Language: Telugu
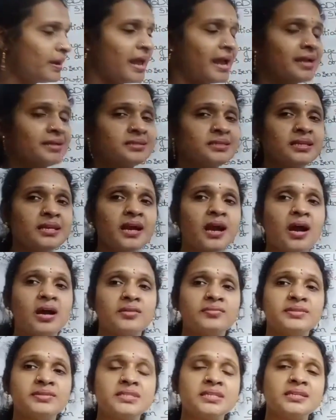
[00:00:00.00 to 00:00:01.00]
ప్లాంట్స్ని
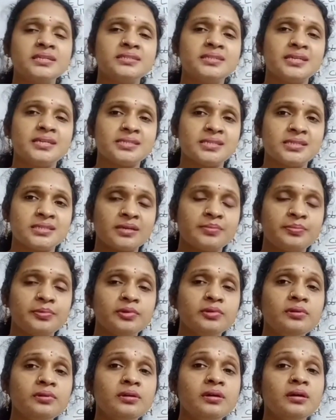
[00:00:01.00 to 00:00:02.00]
హార్వెస్టింగ్
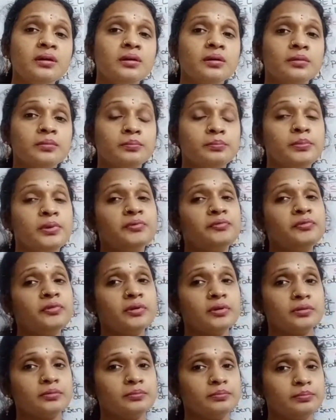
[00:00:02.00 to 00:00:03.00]
చేసేటప్పుడు
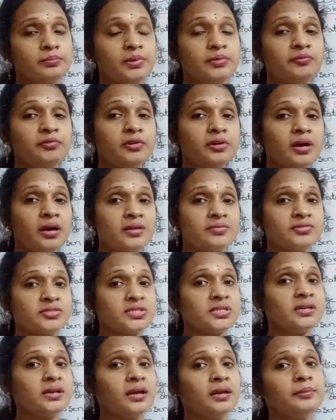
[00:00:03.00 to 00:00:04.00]
బిఫోర్ బిఫోర్
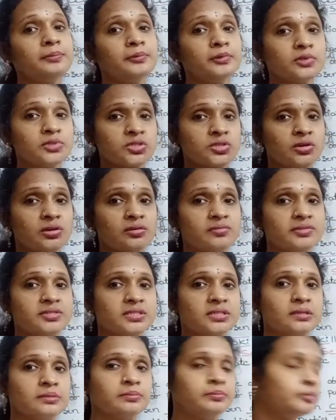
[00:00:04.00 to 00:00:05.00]
హార్వెస్టింగ్ అండ్ పోస్ట్
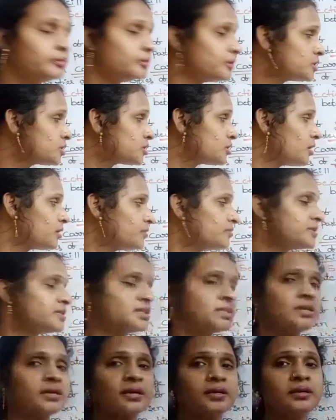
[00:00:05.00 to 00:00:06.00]
హార్వెస్టింగ్ పోస్ట్
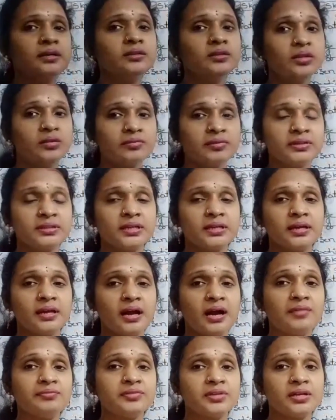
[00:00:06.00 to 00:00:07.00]
హార్వెస్టింగ్ అంటే తర్వాత అండి
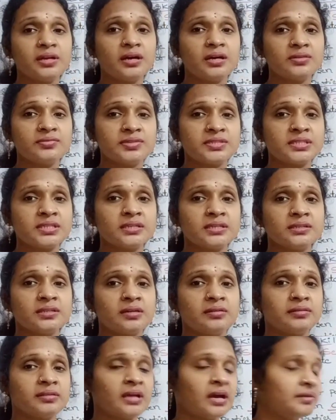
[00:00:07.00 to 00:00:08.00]
ఆఫ్టర్ హార్వెస్టింగ్
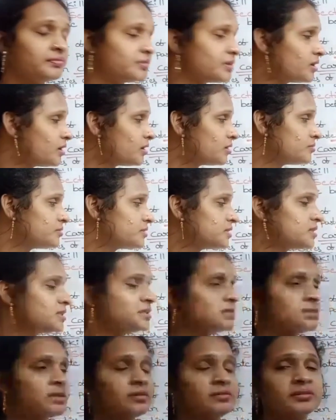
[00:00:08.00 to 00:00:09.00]
తర్వాత ఆఫ్టర్
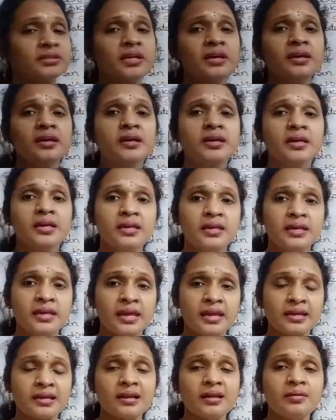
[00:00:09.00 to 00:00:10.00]
హార్వెస్టింగ్ తర్వాత
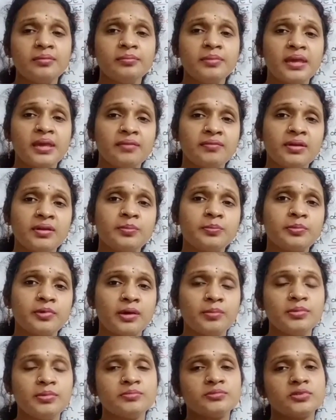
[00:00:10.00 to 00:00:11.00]
ఎట్లా ఏమైనా
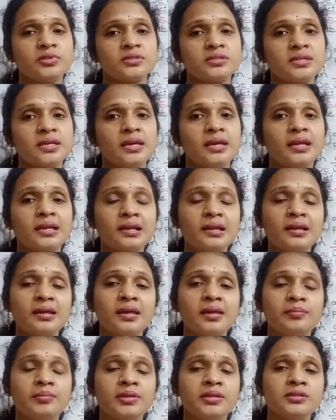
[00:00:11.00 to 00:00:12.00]
ప్రాబ్లమ్స్ వస్తాయి ఎట్లా
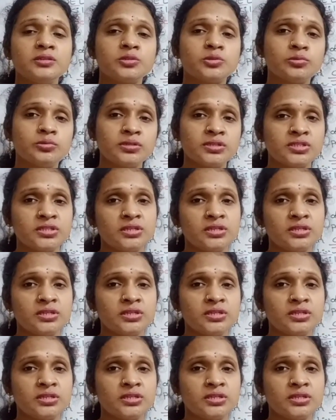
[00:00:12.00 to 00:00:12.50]
ఏమైనా స్టోరేజ్